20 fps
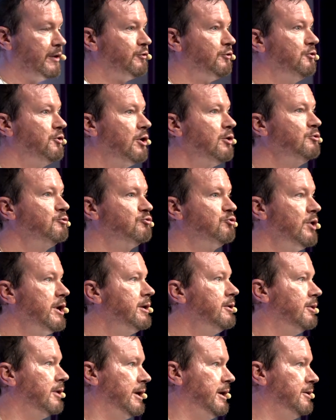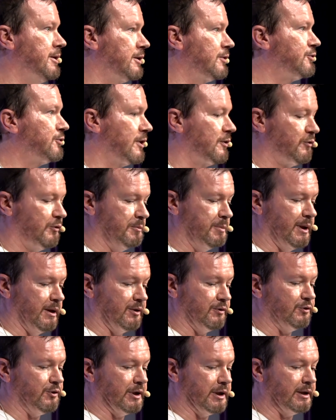アである、えー、
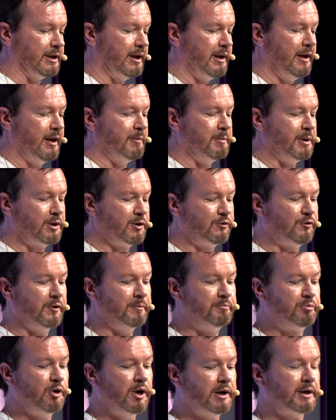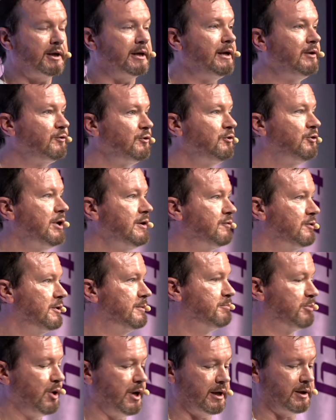本真実ではないけれどもそれはアイディアで
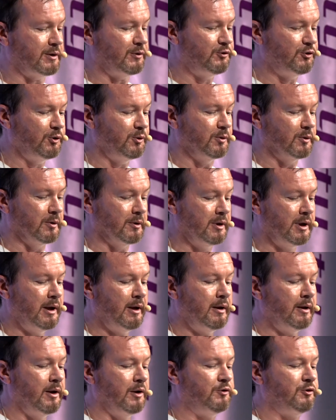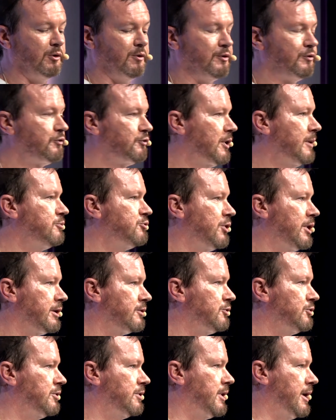すレンガはレンガでもないのです、
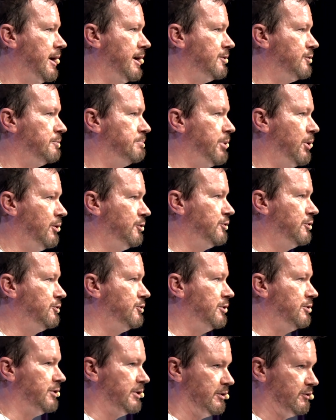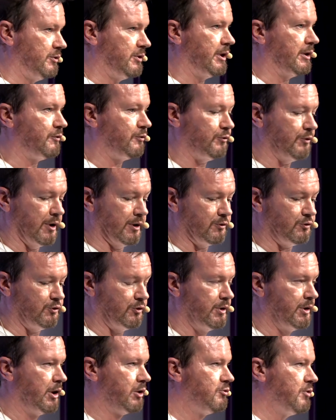えー、逆主
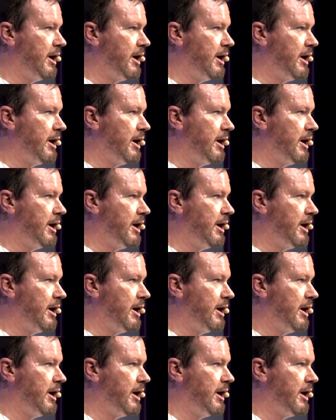観